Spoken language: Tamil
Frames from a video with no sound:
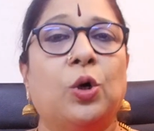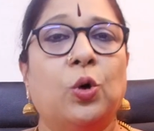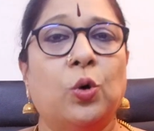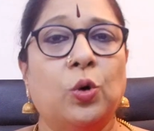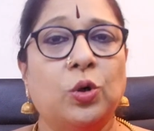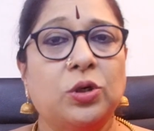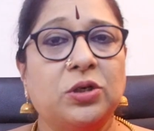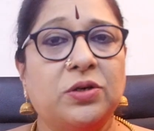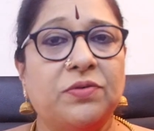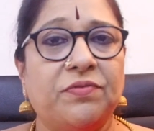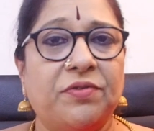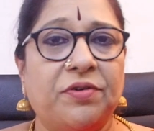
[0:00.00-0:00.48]

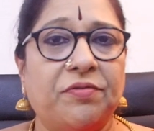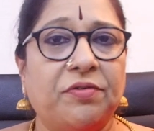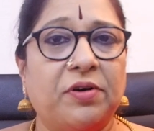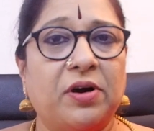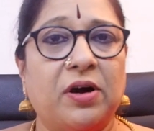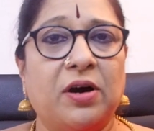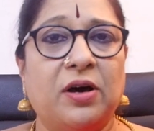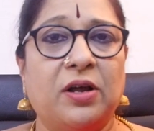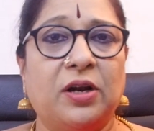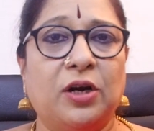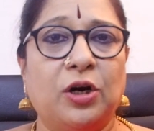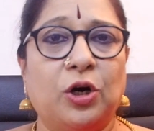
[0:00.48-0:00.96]
கோர்ட்டு
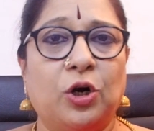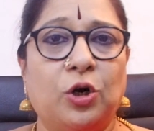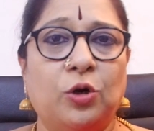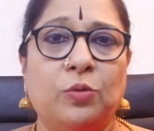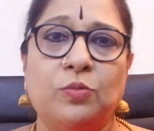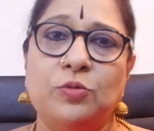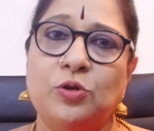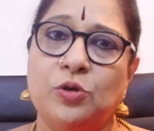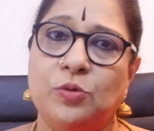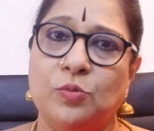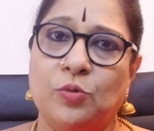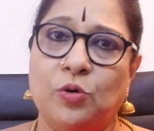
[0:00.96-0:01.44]

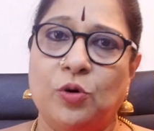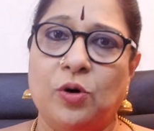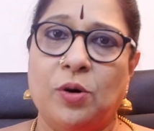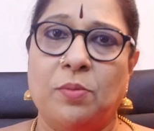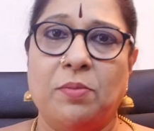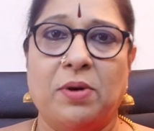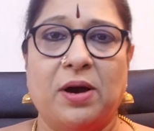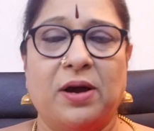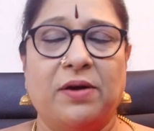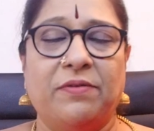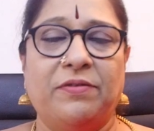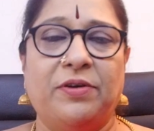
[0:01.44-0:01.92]
விவகாரங்களும்
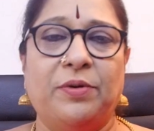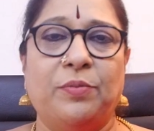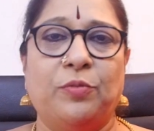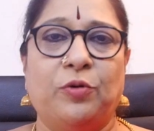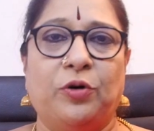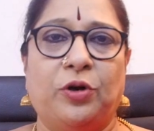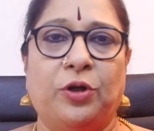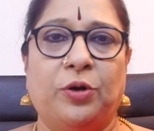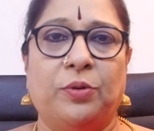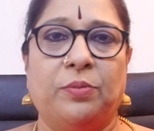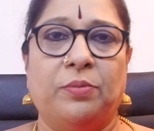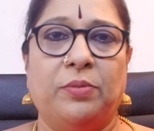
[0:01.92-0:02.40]
சுமூகமாகவே
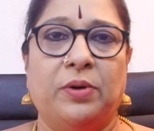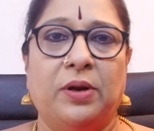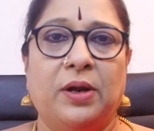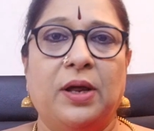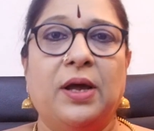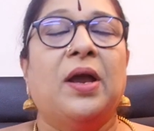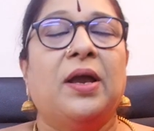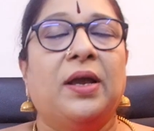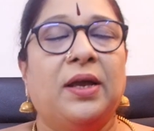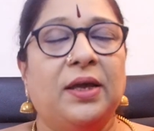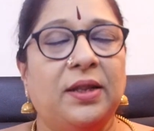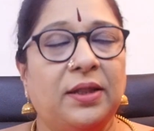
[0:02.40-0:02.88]
முடியும்
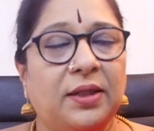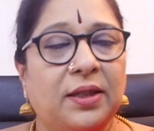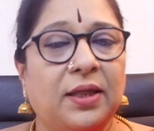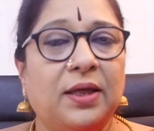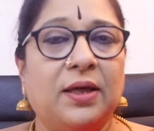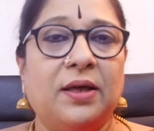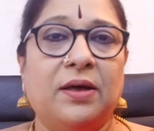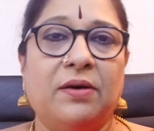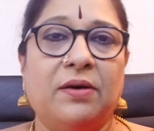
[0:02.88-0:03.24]
இந்த